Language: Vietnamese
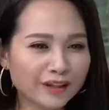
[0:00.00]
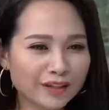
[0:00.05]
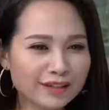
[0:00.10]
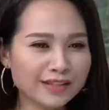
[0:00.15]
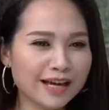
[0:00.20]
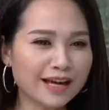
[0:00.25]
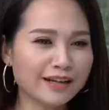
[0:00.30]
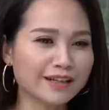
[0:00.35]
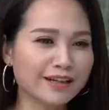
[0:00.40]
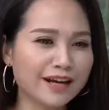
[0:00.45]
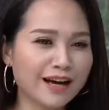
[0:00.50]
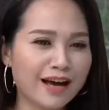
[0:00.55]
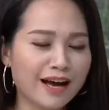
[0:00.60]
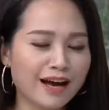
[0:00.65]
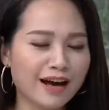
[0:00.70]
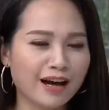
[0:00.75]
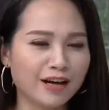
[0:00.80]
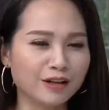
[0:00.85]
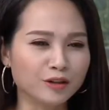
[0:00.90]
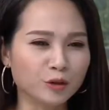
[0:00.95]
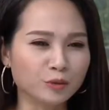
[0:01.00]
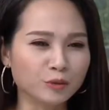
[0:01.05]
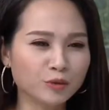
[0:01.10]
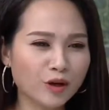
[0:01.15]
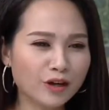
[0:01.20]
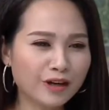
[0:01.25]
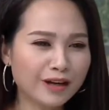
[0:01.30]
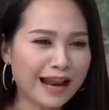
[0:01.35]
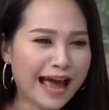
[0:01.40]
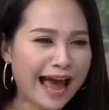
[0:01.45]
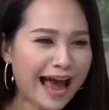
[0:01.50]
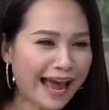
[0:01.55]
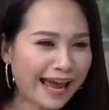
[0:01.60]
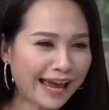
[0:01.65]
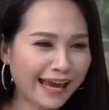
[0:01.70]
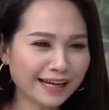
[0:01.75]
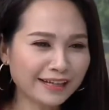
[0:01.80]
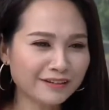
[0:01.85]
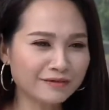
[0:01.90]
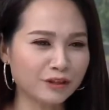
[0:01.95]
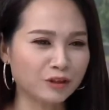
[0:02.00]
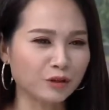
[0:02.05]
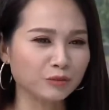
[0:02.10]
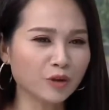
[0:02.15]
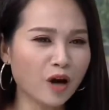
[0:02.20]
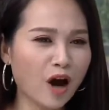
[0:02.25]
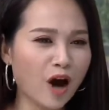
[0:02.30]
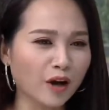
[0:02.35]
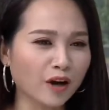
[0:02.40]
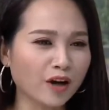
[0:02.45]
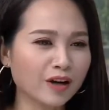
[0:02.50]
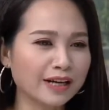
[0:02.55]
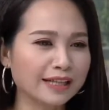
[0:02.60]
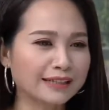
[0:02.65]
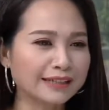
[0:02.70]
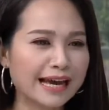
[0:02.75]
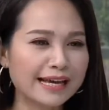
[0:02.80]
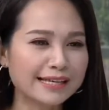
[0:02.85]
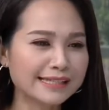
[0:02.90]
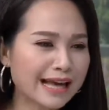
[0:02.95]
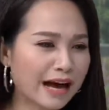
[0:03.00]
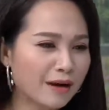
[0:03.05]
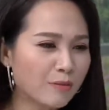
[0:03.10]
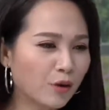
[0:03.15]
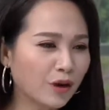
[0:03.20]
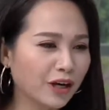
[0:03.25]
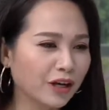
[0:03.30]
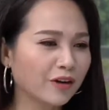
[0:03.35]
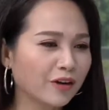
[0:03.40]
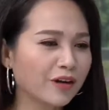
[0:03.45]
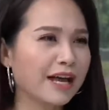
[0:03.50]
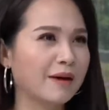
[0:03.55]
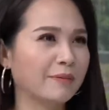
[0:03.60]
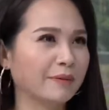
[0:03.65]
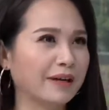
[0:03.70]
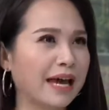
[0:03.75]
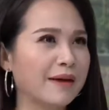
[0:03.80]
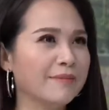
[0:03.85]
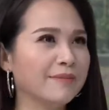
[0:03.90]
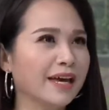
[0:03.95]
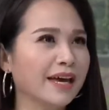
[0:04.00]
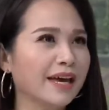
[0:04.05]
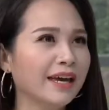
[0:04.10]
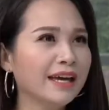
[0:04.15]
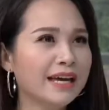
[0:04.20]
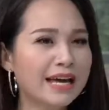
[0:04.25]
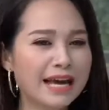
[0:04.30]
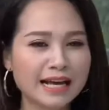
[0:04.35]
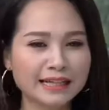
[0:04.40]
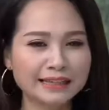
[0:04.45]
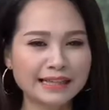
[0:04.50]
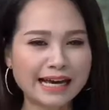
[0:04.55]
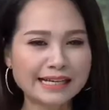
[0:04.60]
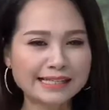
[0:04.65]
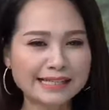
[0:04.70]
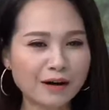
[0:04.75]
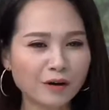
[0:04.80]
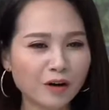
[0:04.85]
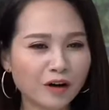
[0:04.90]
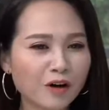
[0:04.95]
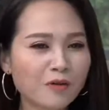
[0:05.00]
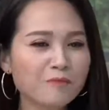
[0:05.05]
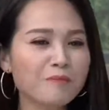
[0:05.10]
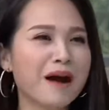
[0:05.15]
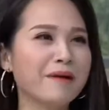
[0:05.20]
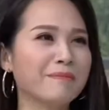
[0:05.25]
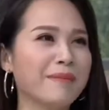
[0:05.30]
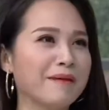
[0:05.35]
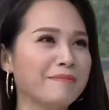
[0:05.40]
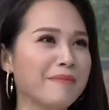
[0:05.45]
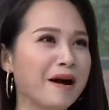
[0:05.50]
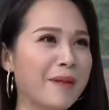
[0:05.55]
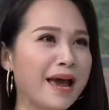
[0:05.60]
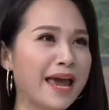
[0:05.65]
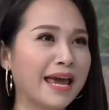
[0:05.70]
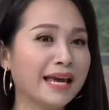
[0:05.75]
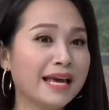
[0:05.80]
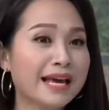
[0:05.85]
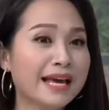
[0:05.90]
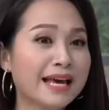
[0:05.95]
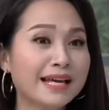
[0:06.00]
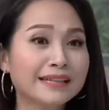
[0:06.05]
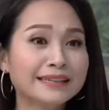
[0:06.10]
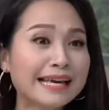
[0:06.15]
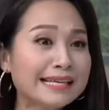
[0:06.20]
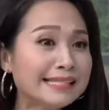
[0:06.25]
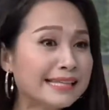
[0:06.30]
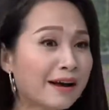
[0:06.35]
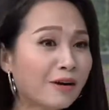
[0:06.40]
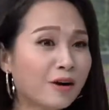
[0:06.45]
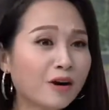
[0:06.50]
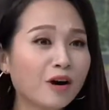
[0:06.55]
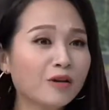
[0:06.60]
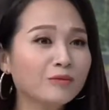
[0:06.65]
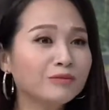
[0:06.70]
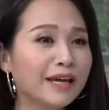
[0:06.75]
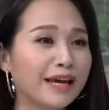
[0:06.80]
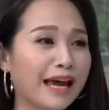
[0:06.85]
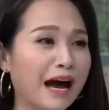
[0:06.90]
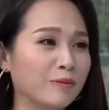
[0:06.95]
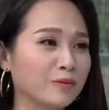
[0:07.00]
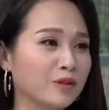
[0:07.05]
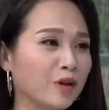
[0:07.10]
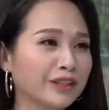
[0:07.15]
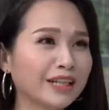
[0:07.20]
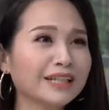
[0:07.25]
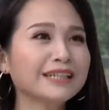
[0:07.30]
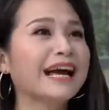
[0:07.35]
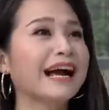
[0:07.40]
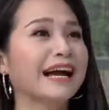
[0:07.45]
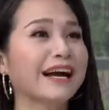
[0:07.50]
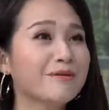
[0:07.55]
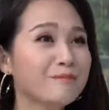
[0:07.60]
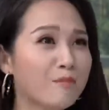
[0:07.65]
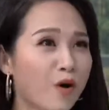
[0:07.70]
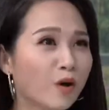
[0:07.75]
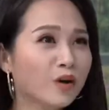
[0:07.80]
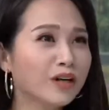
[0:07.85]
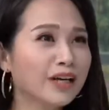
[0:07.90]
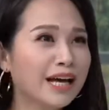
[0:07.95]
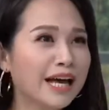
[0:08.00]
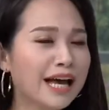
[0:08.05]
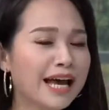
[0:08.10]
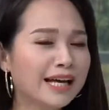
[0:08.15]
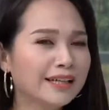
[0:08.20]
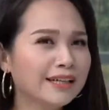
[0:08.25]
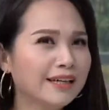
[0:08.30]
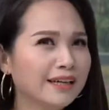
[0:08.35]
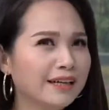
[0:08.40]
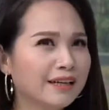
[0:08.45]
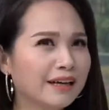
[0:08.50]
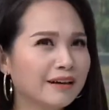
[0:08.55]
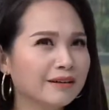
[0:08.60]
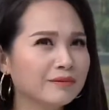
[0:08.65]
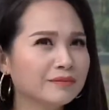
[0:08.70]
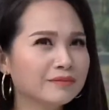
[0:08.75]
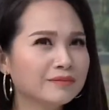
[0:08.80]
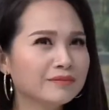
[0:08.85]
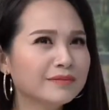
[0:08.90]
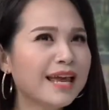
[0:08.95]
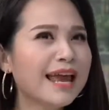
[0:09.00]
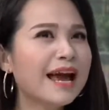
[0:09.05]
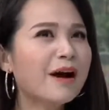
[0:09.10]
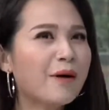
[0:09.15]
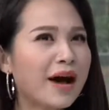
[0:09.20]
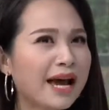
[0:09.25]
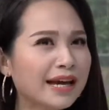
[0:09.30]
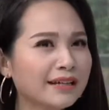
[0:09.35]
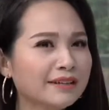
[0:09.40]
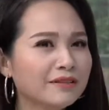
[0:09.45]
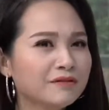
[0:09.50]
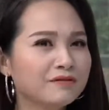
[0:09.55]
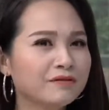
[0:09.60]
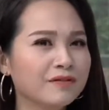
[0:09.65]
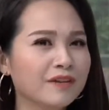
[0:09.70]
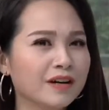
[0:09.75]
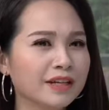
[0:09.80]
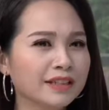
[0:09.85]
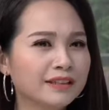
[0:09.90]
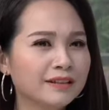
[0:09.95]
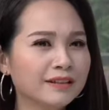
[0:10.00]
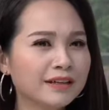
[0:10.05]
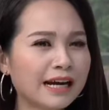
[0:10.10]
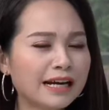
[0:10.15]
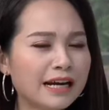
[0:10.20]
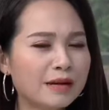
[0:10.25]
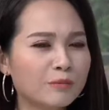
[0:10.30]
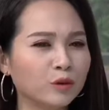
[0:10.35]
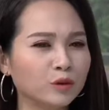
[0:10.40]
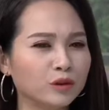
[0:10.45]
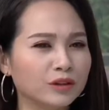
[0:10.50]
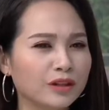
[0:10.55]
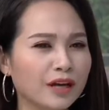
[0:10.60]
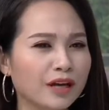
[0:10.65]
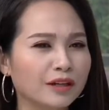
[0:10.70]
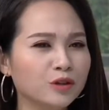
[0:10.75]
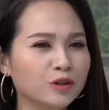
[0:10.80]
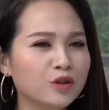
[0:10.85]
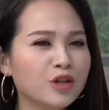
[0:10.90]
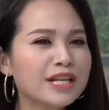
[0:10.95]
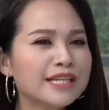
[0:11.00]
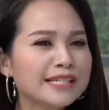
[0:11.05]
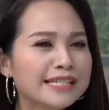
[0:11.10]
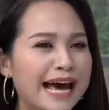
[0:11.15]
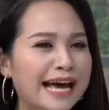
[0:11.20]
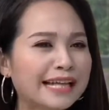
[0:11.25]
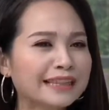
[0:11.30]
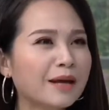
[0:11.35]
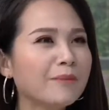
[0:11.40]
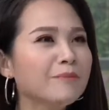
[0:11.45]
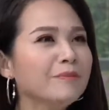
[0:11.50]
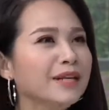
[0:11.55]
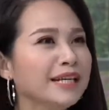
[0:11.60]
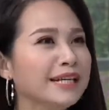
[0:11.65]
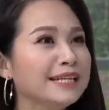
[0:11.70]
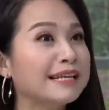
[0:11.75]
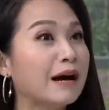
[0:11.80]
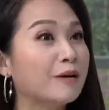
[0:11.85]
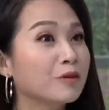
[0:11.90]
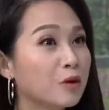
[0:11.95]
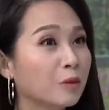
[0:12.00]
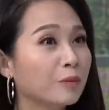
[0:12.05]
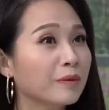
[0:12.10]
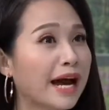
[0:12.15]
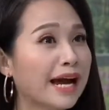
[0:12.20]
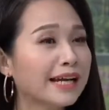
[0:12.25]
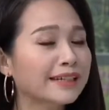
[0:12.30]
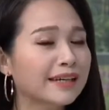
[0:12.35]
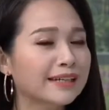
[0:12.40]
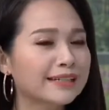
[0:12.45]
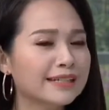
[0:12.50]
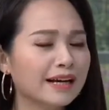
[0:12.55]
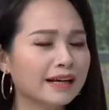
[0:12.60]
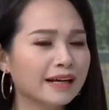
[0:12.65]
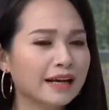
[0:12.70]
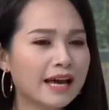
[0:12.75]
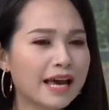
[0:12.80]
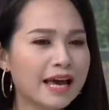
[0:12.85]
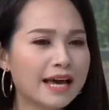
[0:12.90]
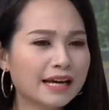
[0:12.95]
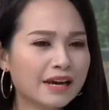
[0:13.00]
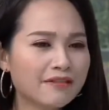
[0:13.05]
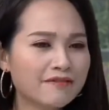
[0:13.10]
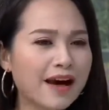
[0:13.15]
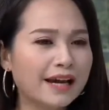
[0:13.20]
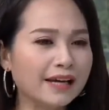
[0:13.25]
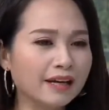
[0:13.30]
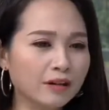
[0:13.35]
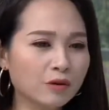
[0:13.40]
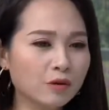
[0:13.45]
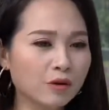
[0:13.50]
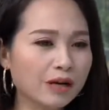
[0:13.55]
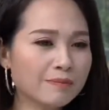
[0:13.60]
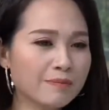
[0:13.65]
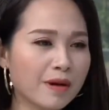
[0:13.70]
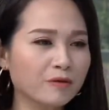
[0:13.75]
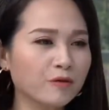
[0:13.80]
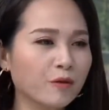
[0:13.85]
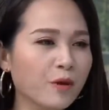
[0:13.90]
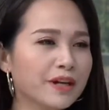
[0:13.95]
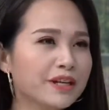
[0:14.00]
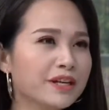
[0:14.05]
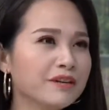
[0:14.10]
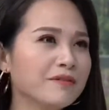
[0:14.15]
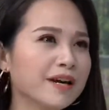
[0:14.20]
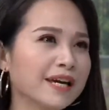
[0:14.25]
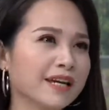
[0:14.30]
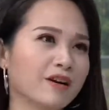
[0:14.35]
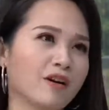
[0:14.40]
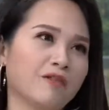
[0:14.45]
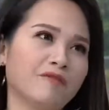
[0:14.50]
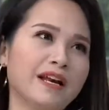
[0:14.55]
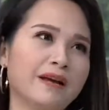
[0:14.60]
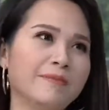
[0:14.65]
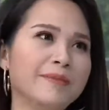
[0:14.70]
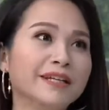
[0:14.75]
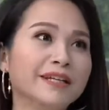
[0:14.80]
tức giận ờ, chúng tôi la hét và chúng tôi hỏi con là tại sao môn này con lại học kém thế tại sao con không bằng bạn bạn bè tại sao con không thể học giỏi tất cả các môn thì uh, theo anh, với tư cách là một à, chuyên gia tâm lý giáo dục, anh thấy rằng cái phản ứng của các bậc phụ huynh như vậy có phải là